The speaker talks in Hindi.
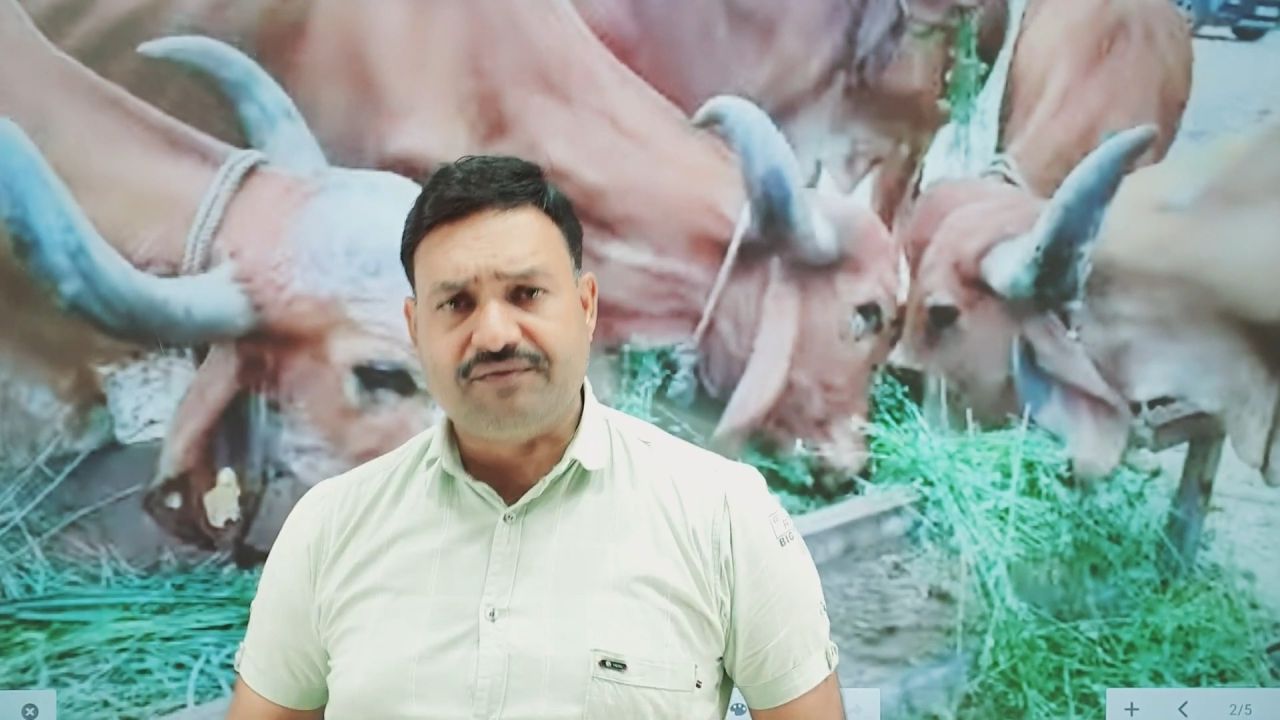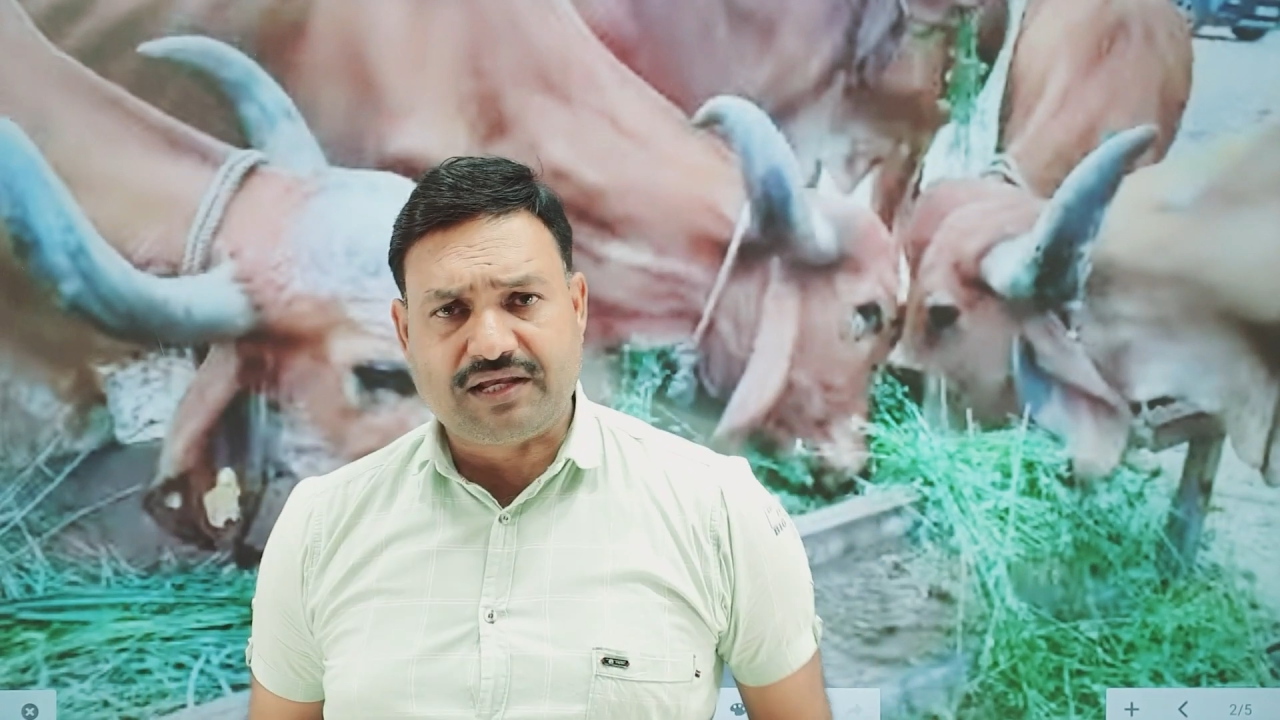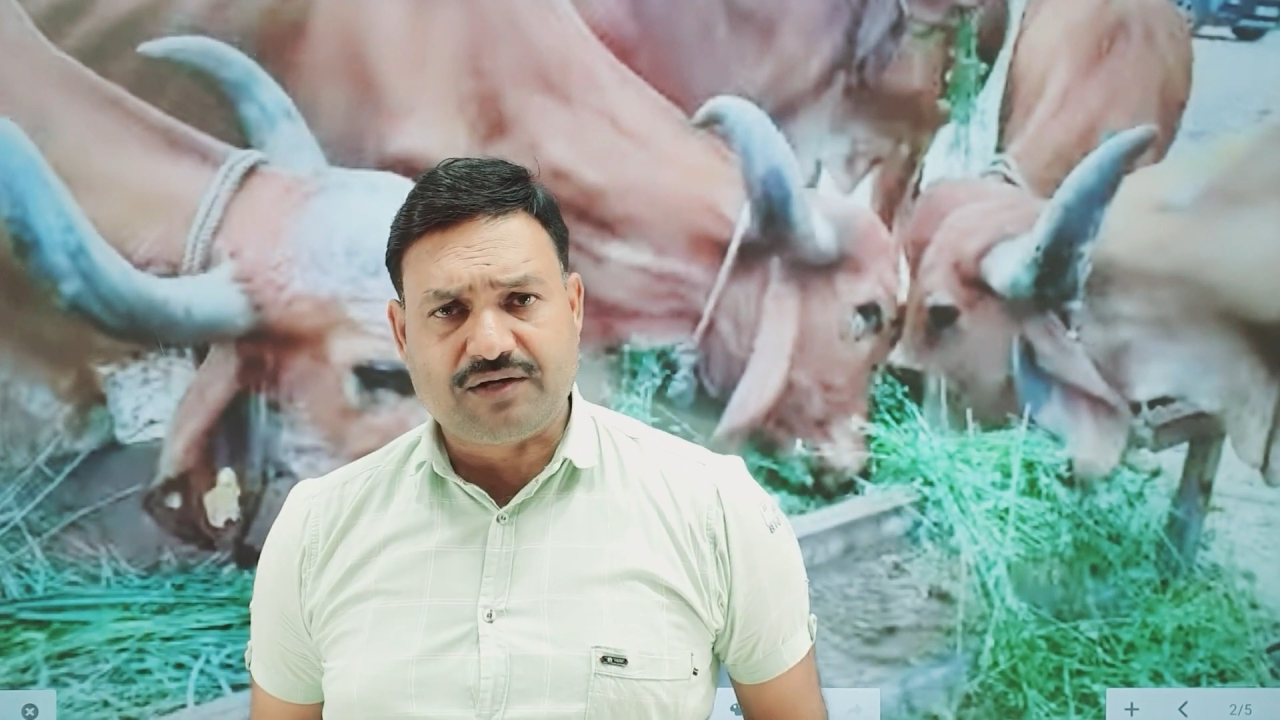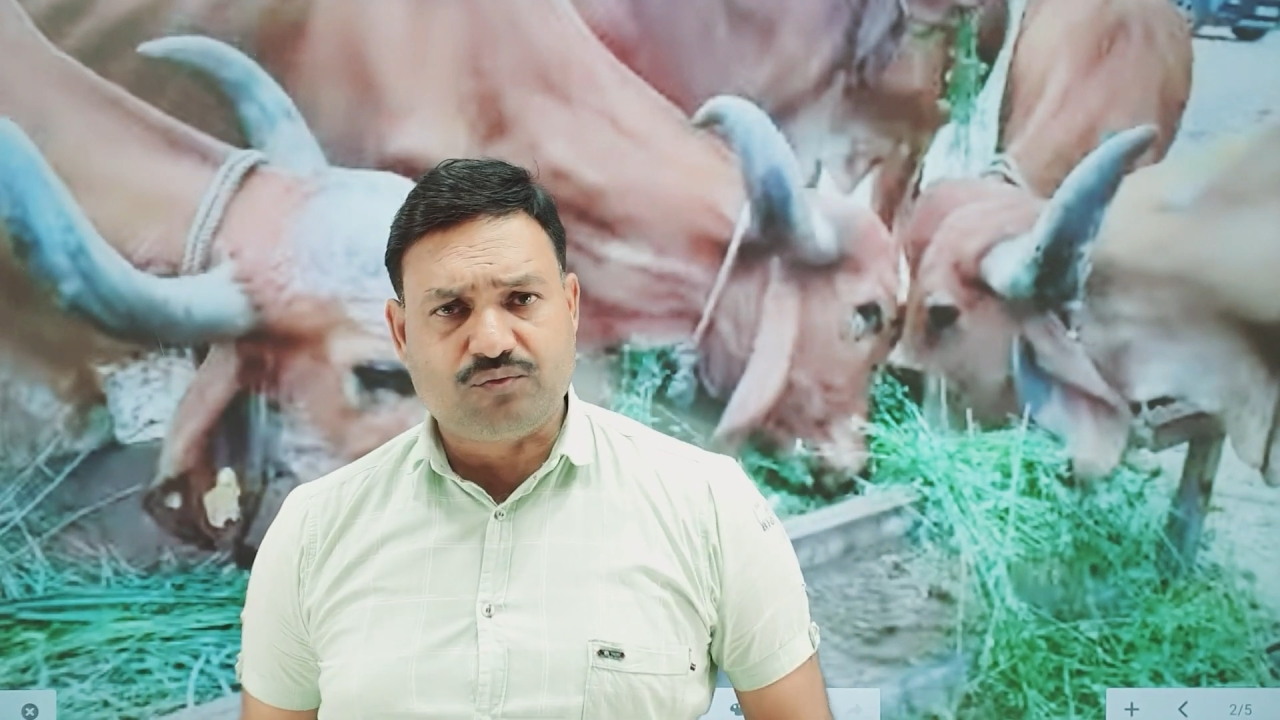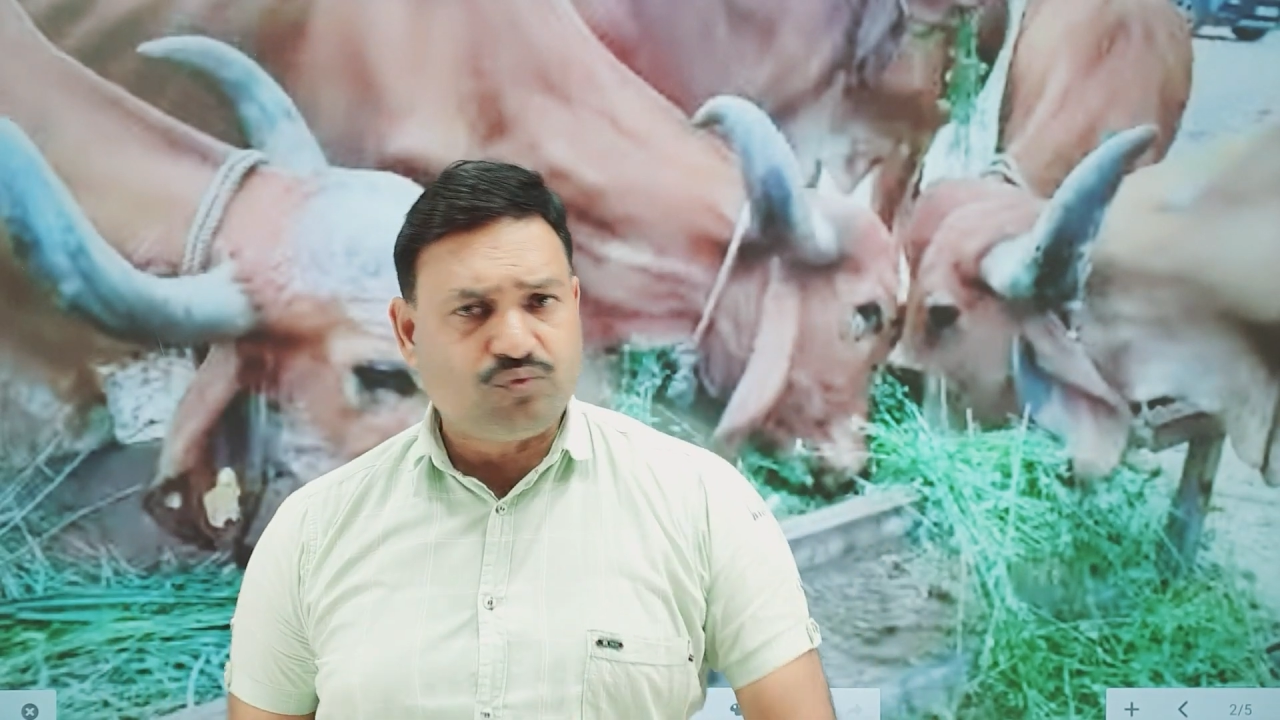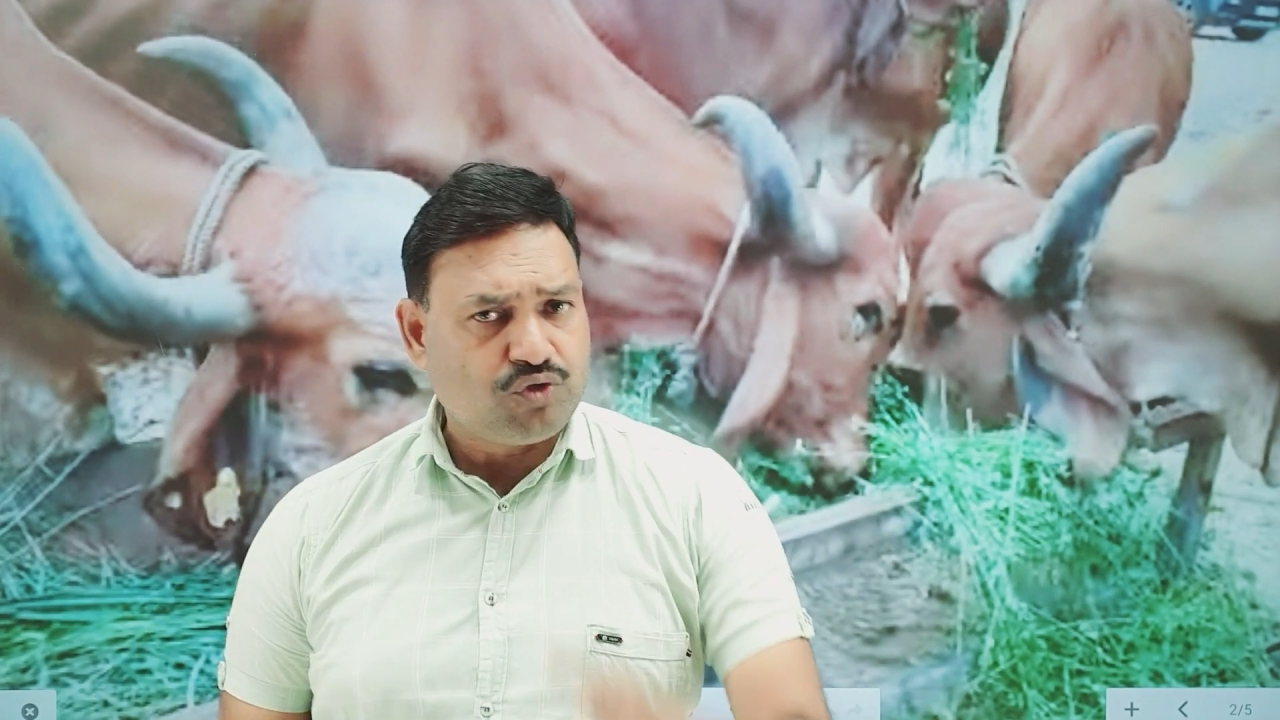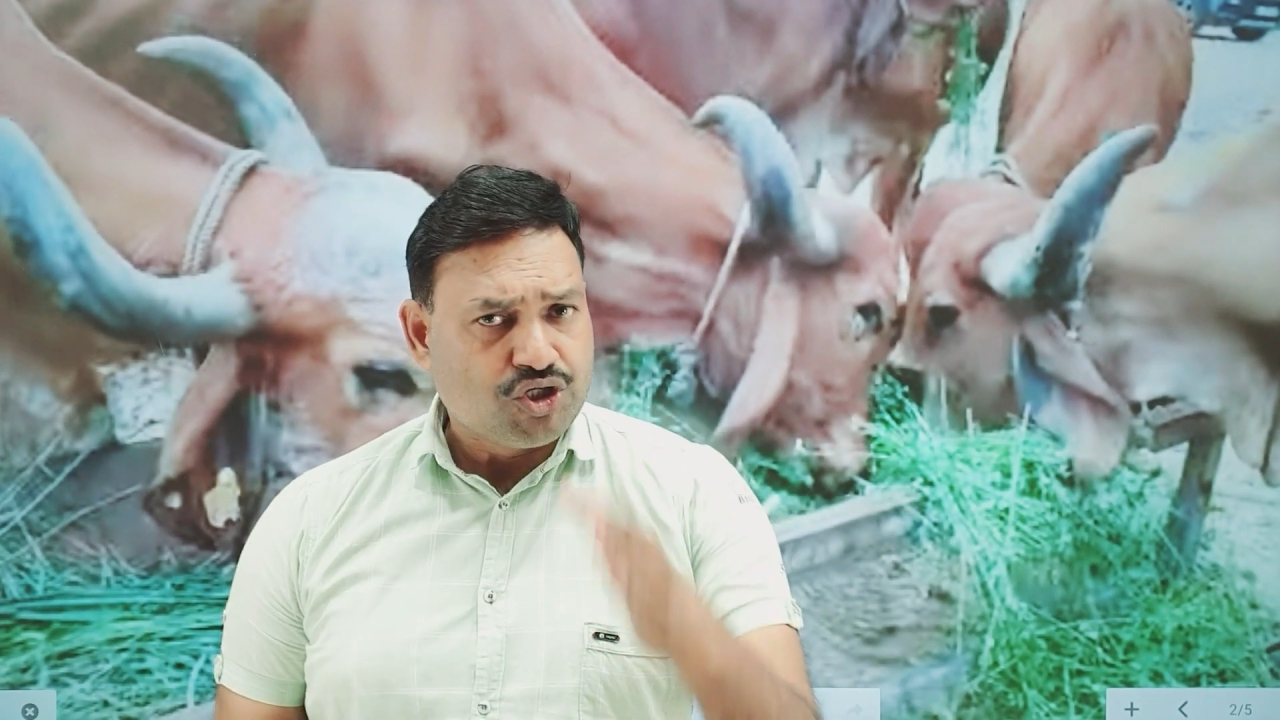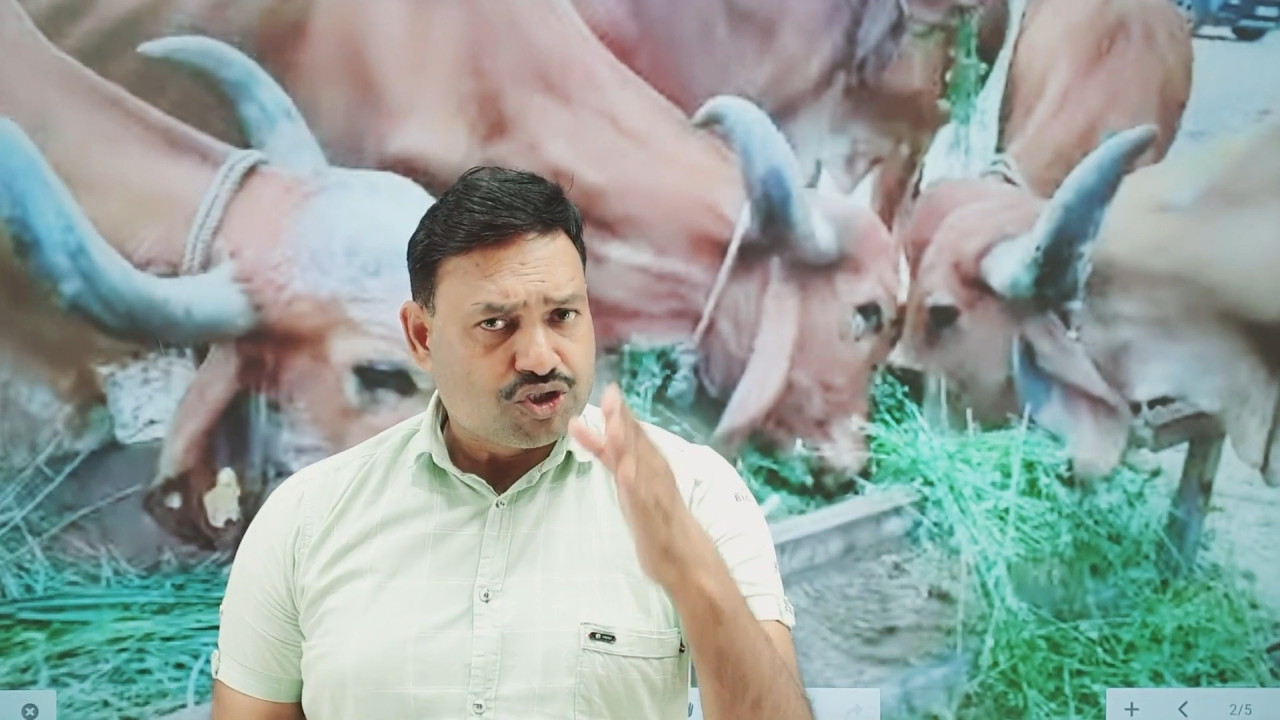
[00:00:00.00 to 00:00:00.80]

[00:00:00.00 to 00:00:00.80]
वाला हूँ